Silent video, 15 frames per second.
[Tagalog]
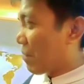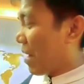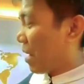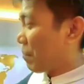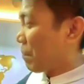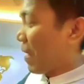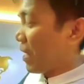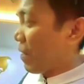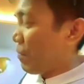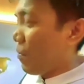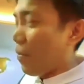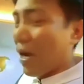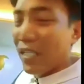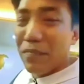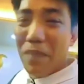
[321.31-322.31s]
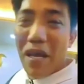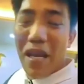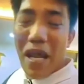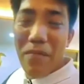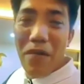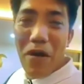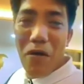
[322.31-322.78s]
magdamag para bukas
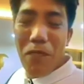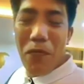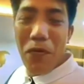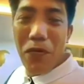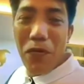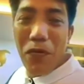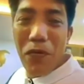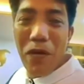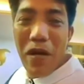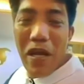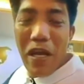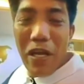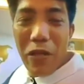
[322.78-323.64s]
malaman ko po yung,